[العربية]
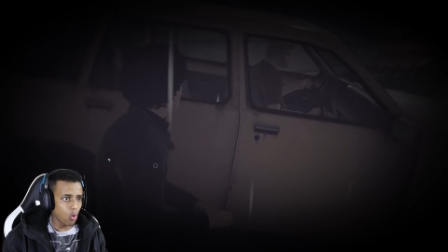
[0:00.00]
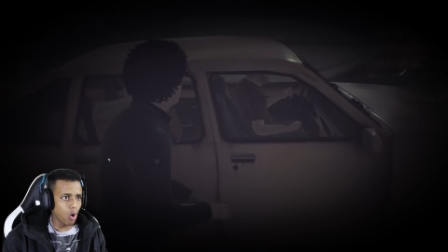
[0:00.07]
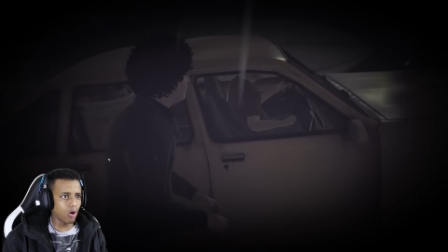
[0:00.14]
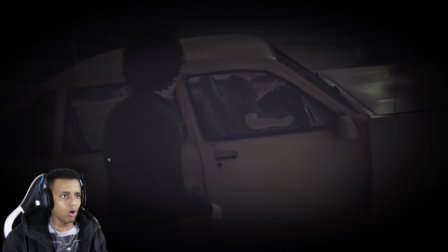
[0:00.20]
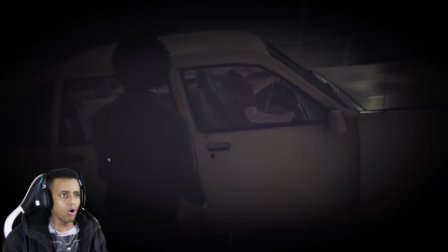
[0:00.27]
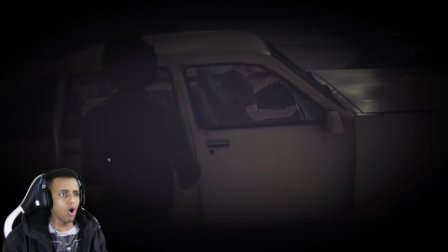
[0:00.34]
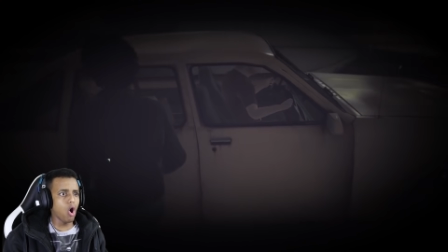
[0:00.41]

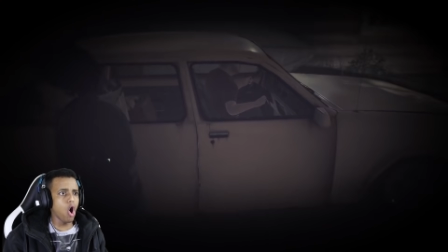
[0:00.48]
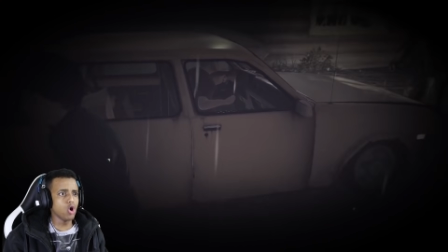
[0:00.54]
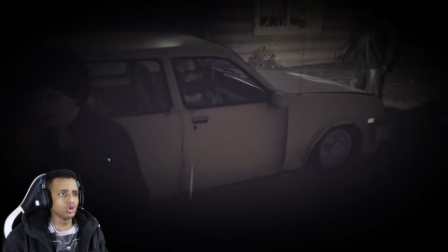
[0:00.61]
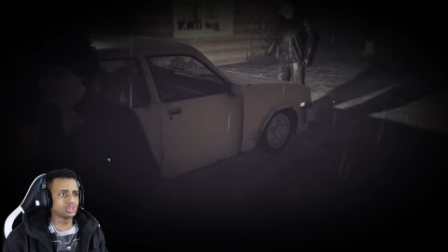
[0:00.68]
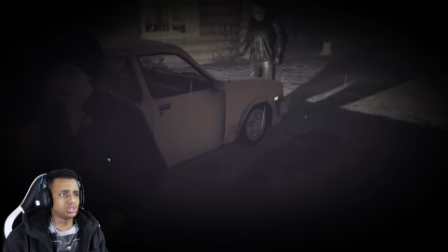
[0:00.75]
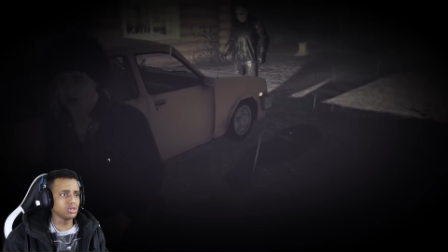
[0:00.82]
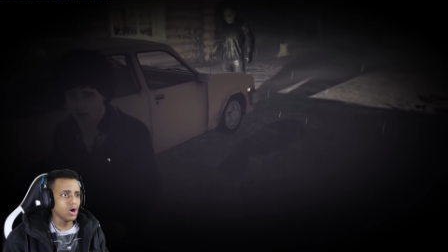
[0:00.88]

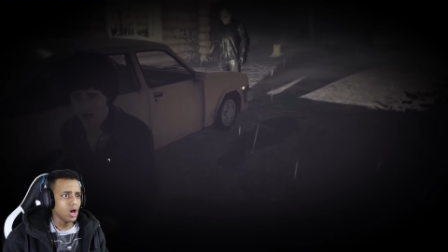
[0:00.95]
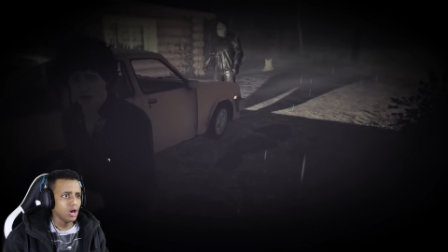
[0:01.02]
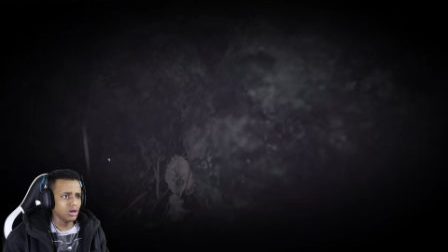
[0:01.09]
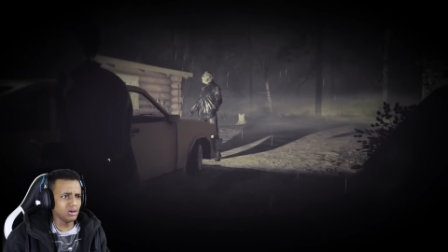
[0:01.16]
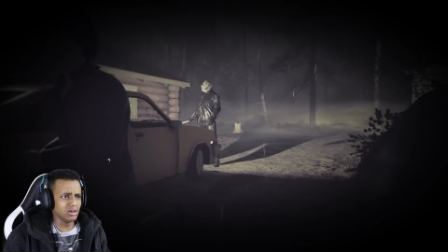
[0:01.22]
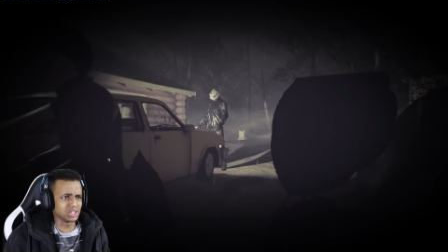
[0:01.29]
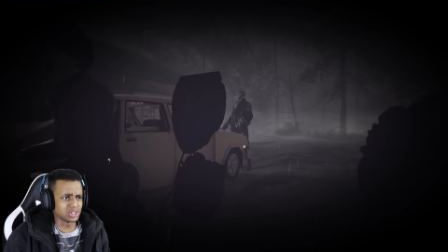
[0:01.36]
اوه
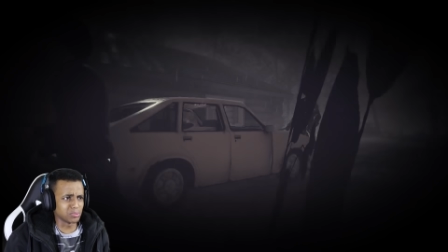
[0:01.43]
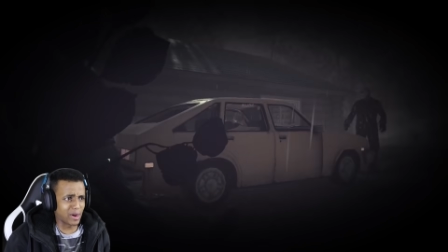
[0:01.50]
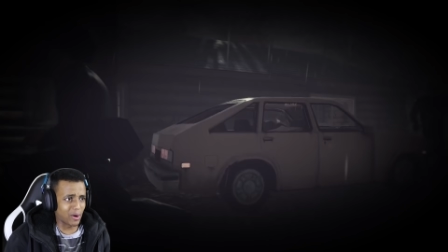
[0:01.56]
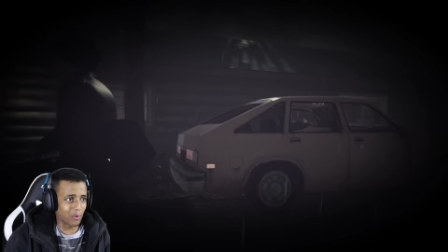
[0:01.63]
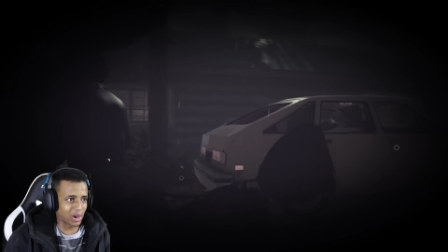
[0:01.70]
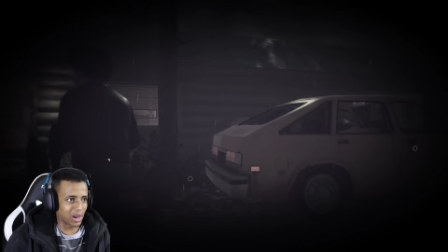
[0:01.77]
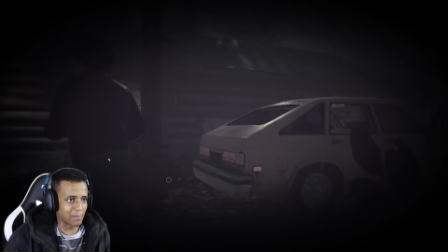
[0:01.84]
يا
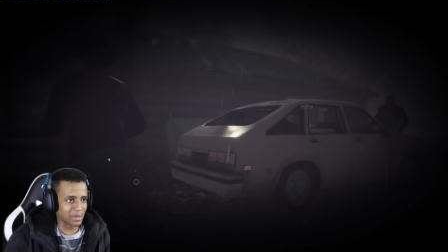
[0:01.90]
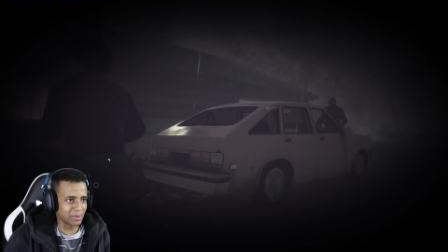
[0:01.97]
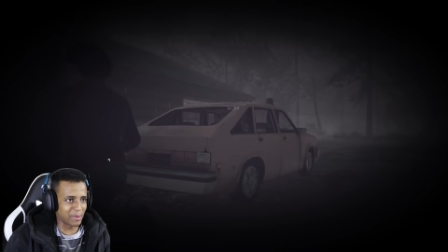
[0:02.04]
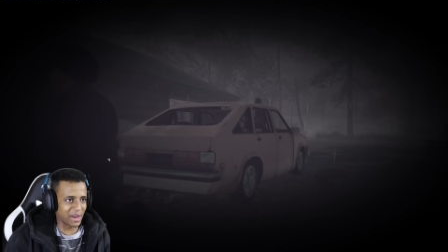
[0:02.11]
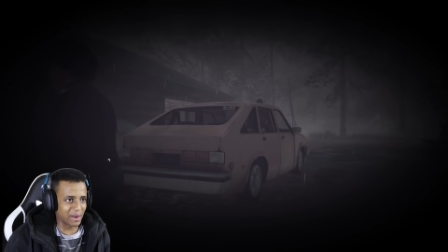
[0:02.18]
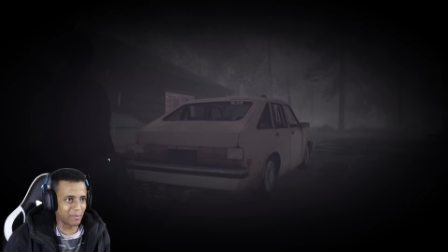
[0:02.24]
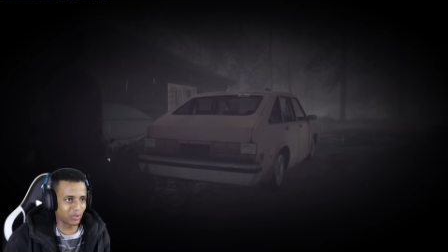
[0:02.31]
جماعه والله
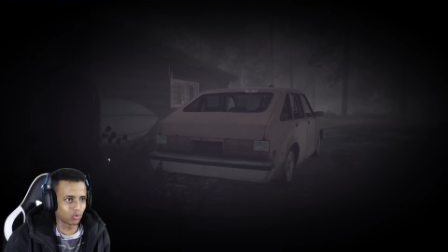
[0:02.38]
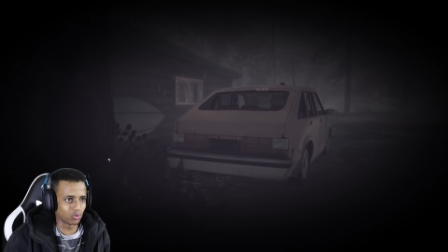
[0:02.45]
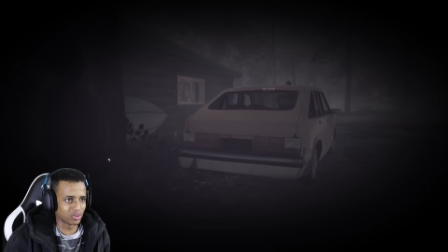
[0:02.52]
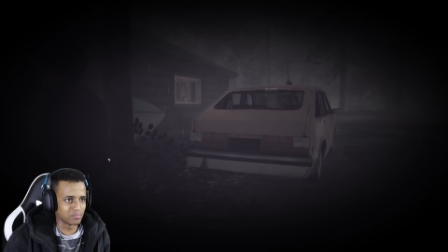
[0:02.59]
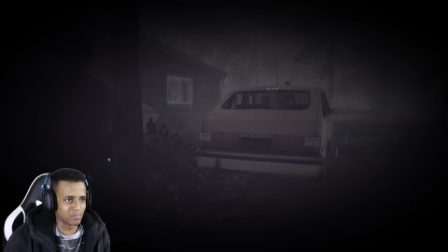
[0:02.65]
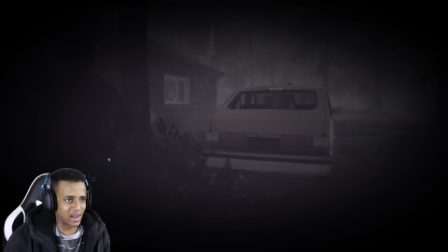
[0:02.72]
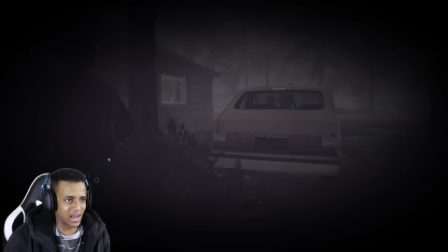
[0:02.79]
ما احنا
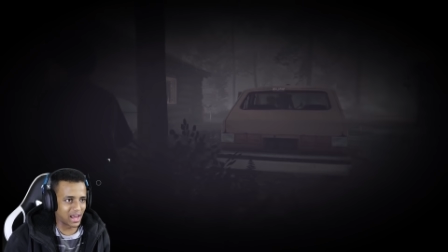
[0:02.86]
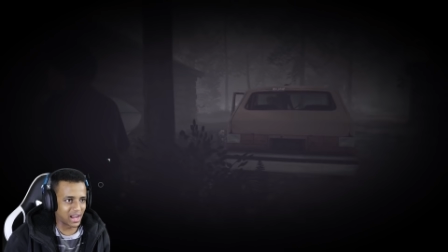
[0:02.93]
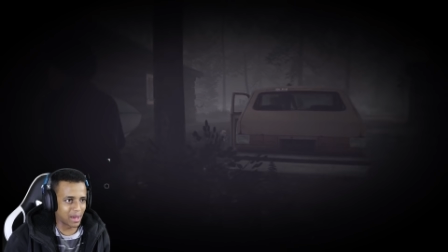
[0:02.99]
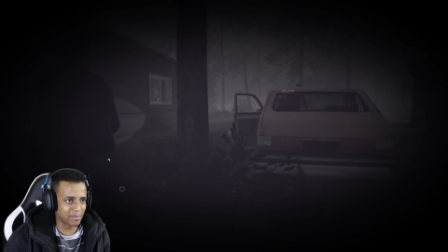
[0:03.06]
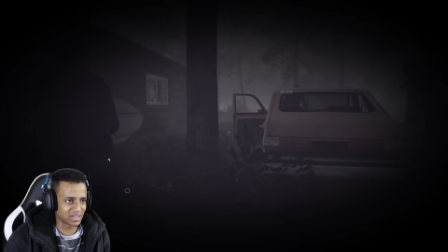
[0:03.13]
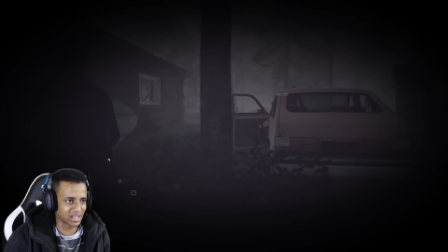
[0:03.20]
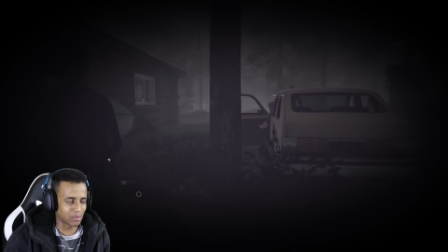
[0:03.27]
محظوظين ما لا
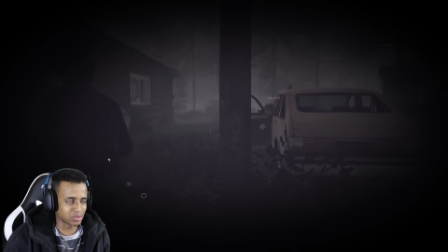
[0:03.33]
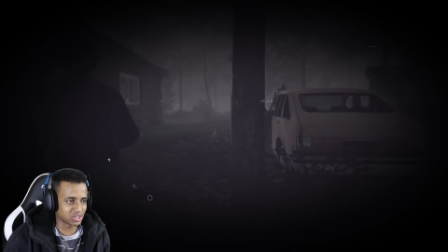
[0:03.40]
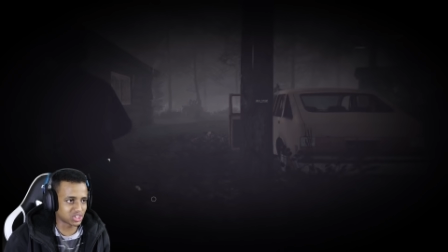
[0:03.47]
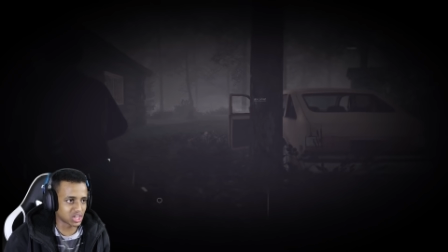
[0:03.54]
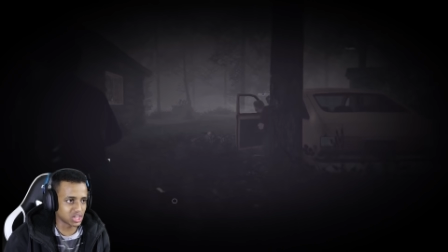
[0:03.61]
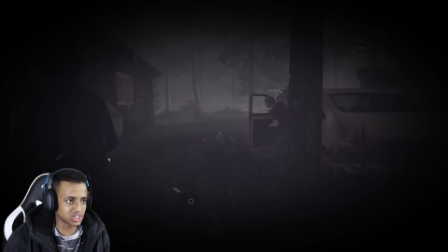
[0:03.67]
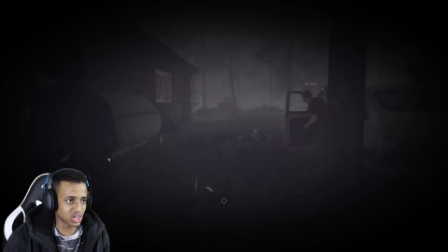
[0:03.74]
لا ابد ابد
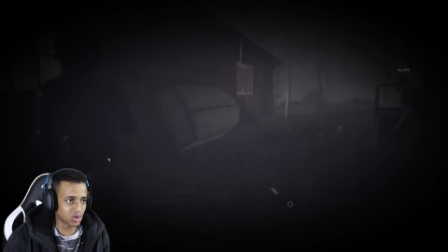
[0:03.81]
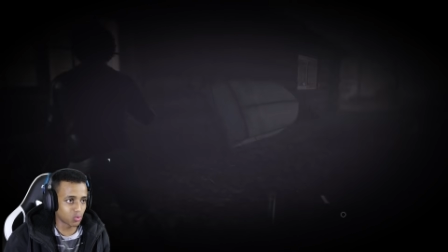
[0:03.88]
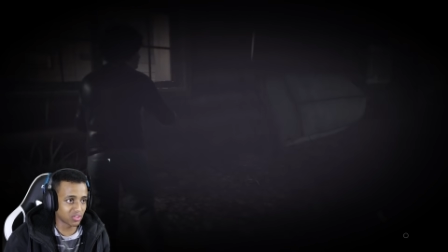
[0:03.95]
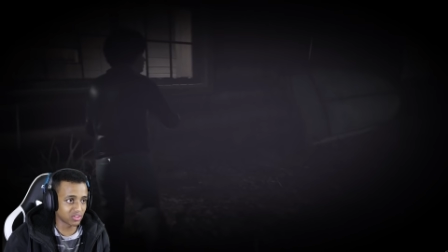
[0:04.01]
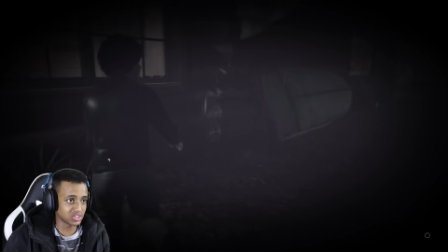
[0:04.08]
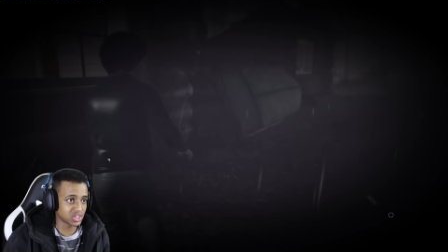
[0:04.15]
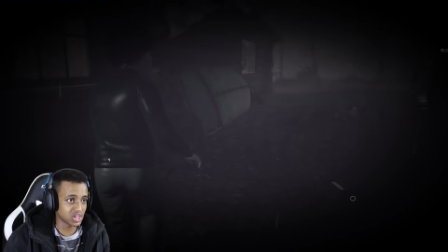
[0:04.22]
سيء سيء
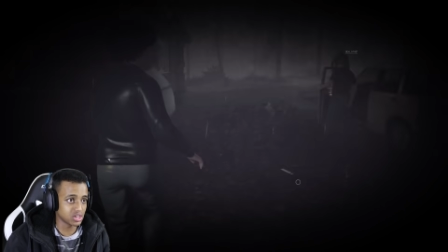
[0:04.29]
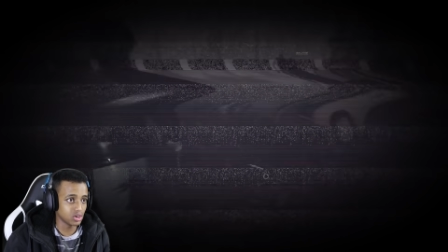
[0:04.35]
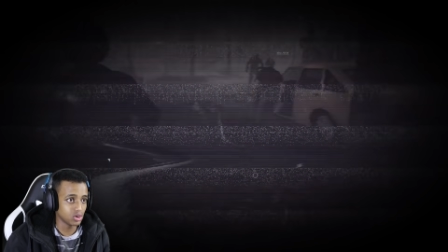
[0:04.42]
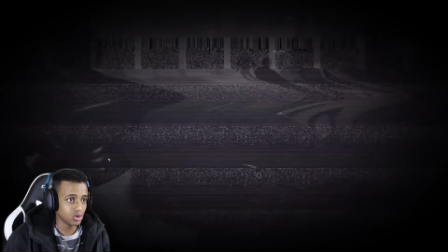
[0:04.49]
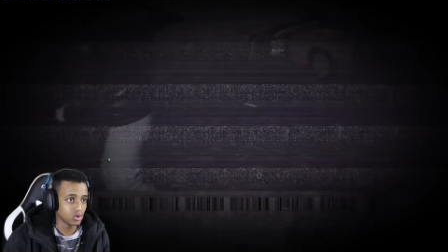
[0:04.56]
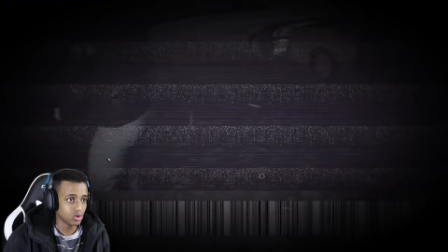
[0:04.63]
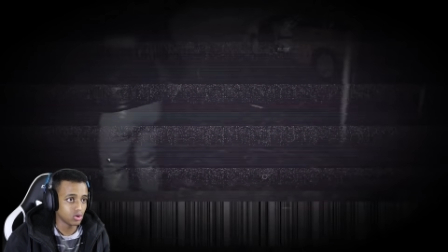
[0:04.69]
الوضع سيء